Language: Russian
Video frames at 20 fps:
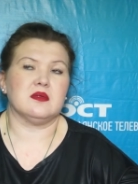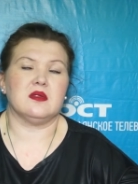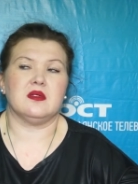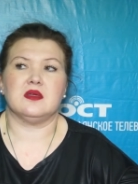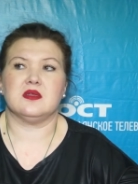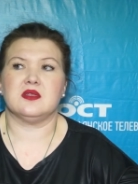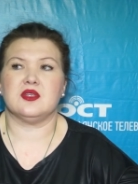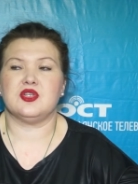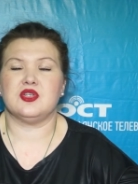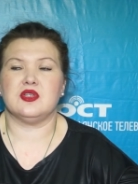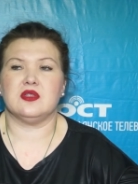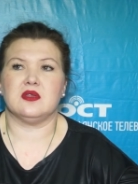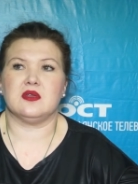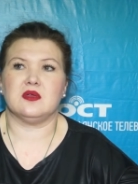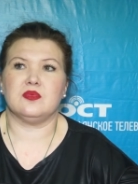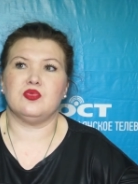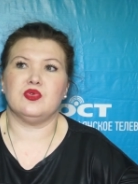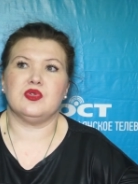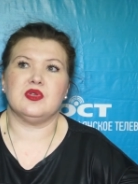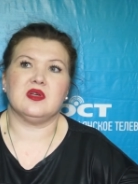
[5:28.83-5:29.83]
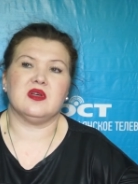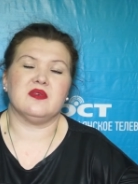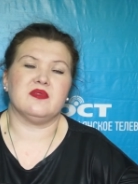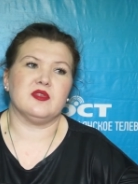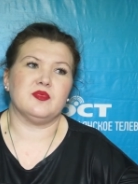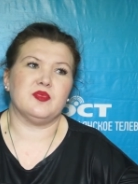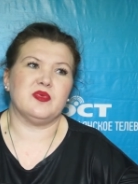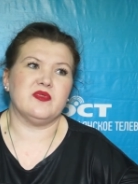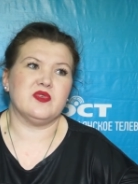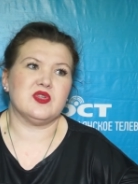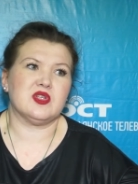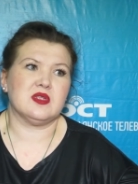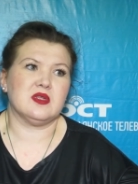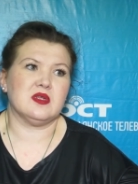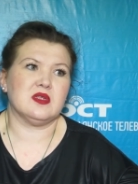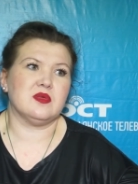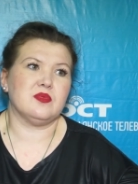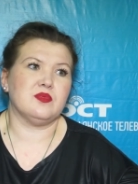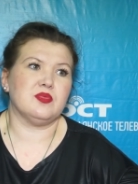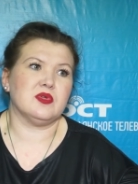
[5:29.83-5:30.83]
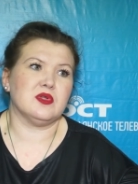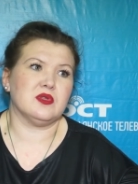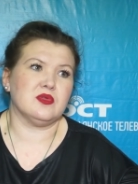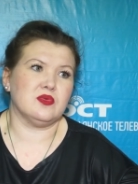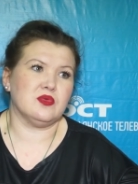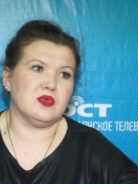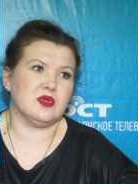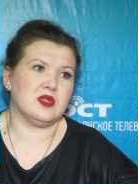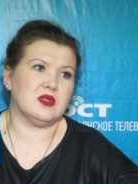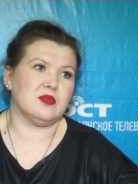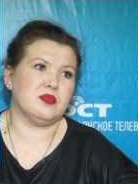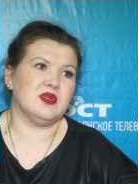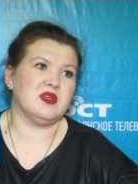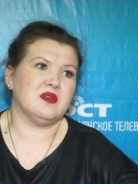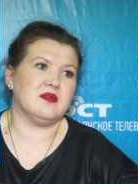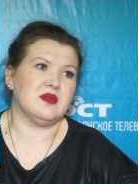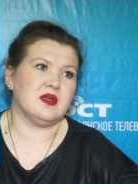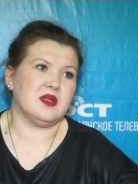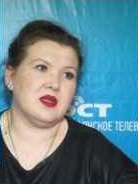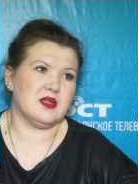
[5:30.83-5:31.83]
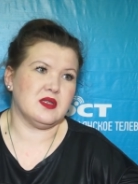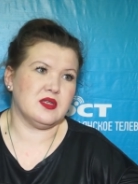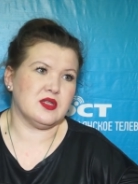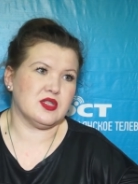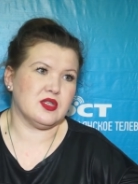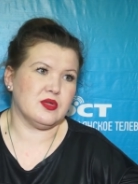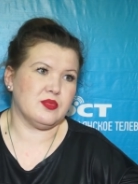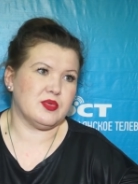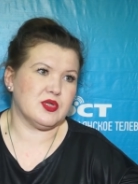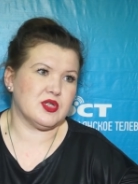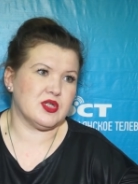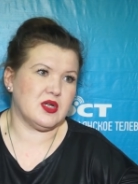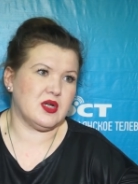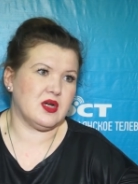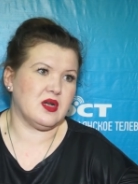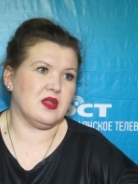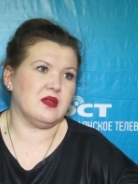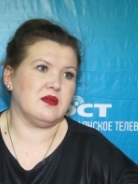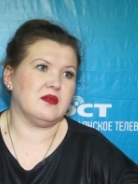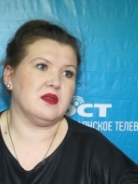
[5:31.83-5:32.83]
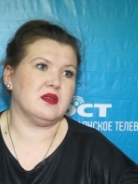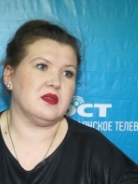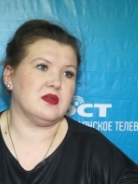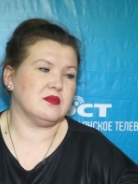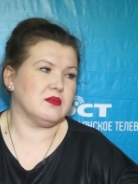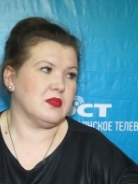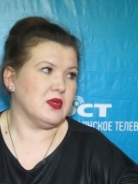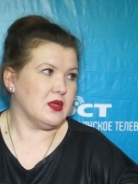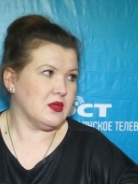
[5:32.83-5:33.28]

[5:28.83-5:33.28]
Для защиты работников от повышенных температур это боевая одежда пожарного, там